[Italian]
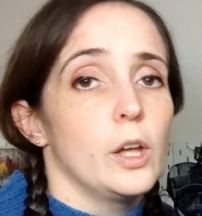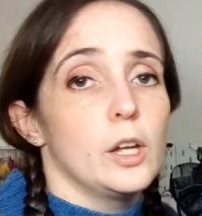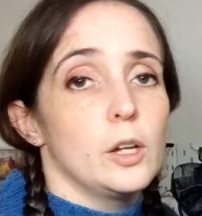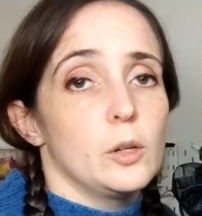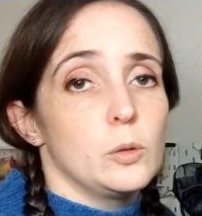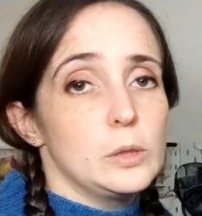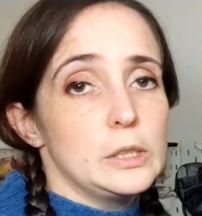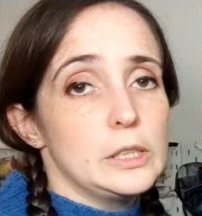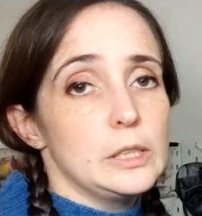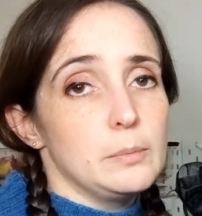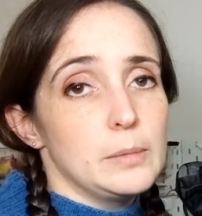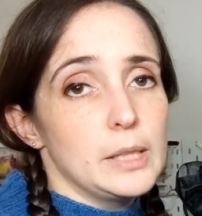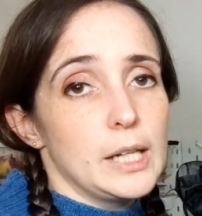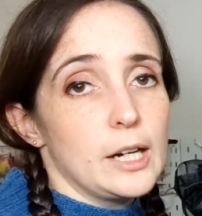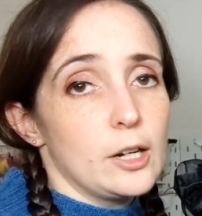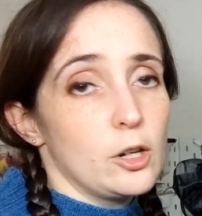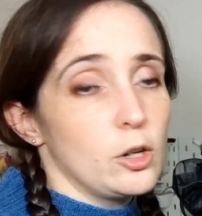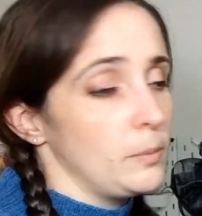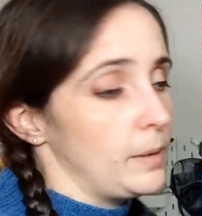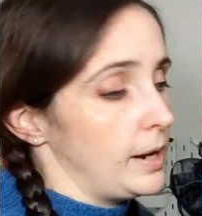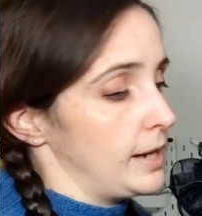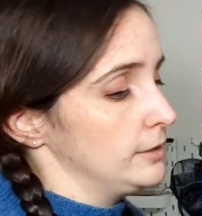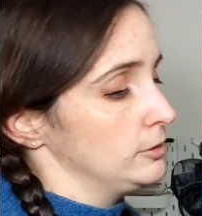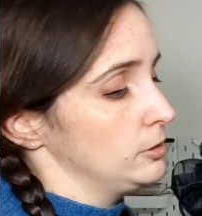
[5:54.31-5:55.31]
quindi mi
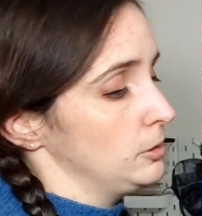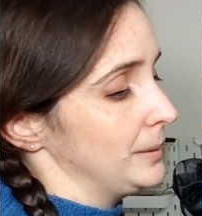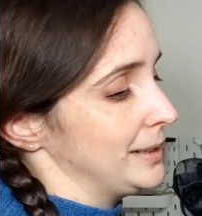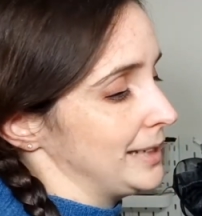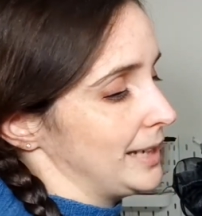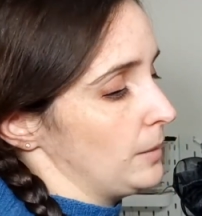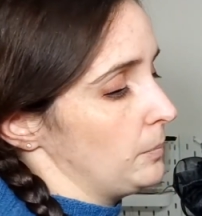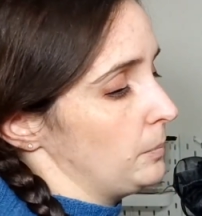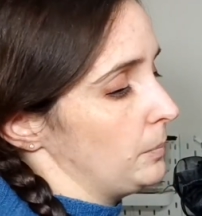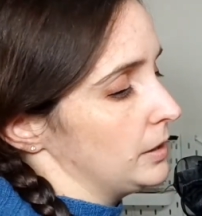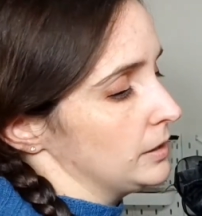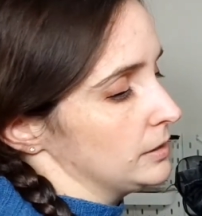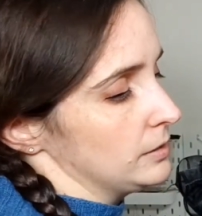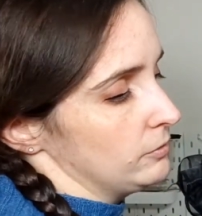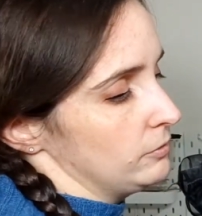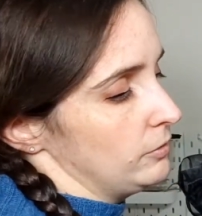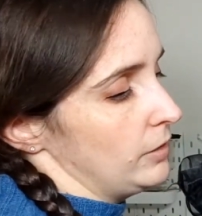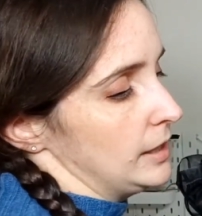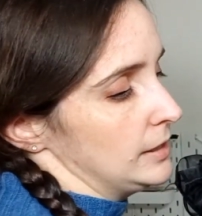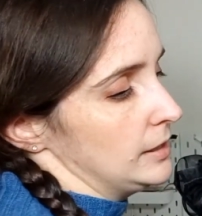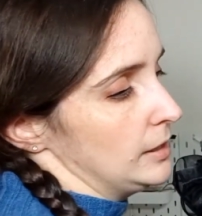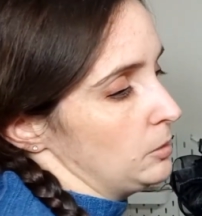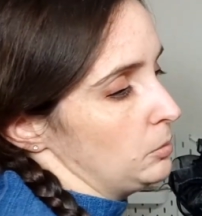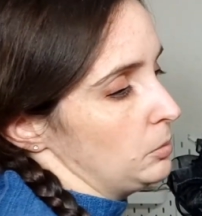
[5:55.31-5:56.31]
raccomando perché poi
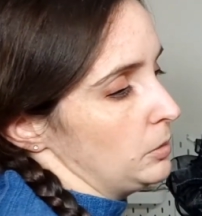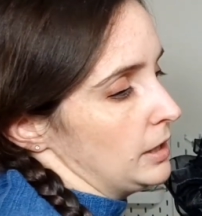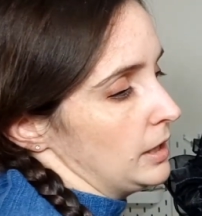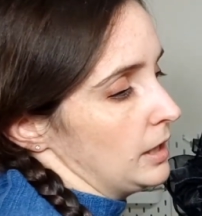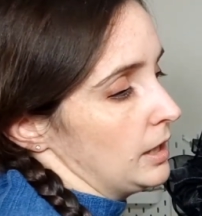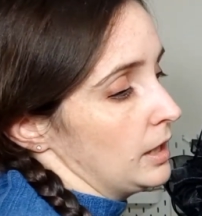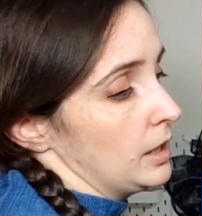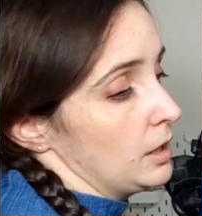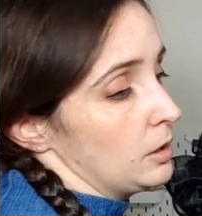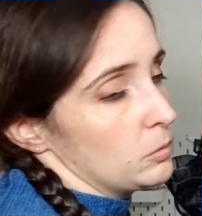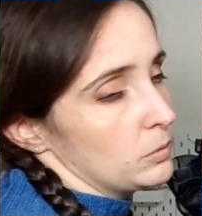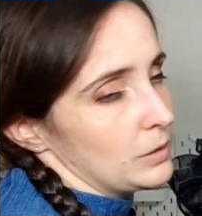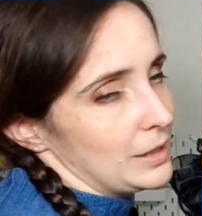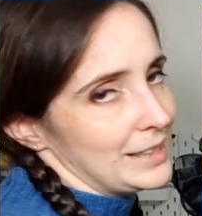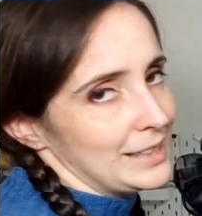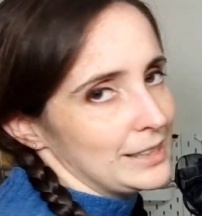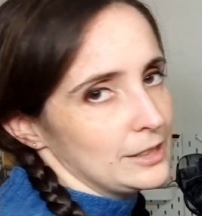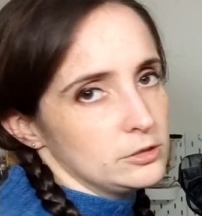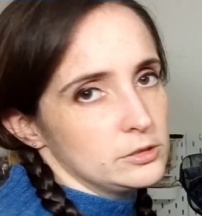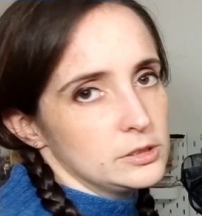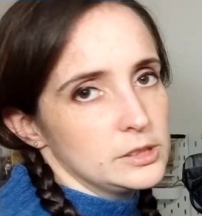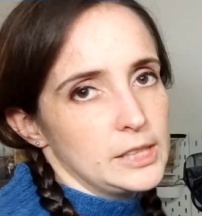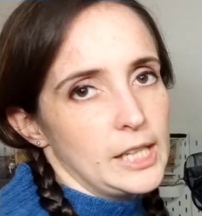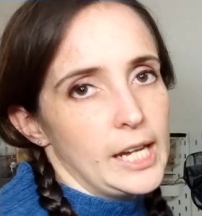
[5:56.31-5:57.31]
vedi qui una
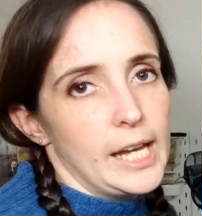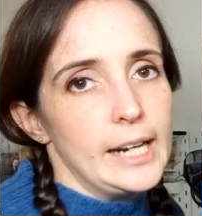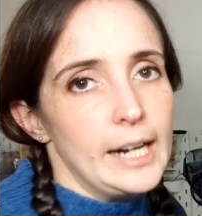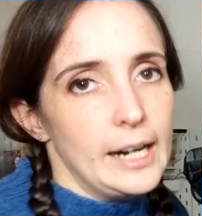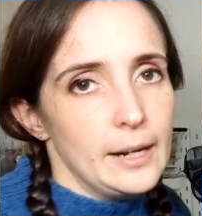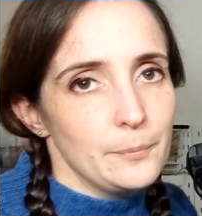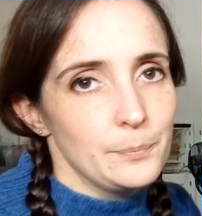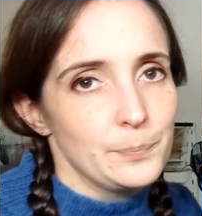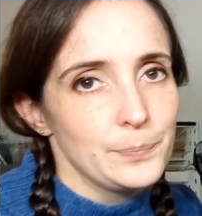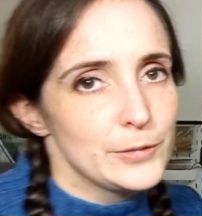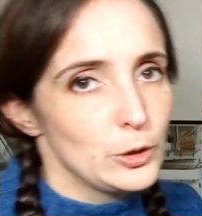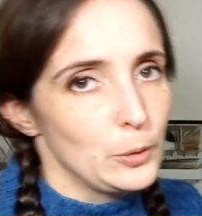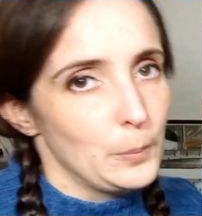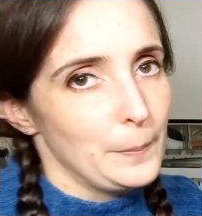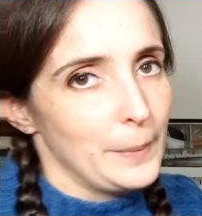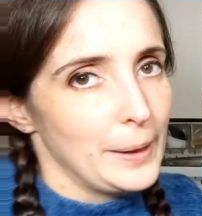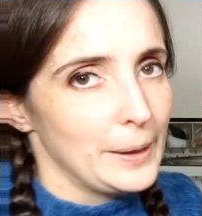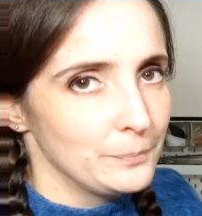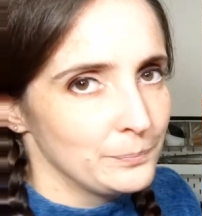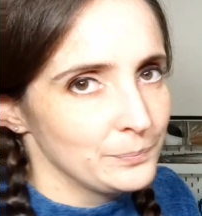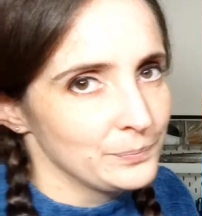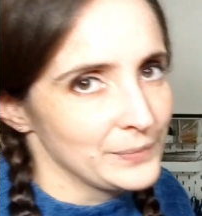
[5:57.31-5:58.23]
canottiera insomma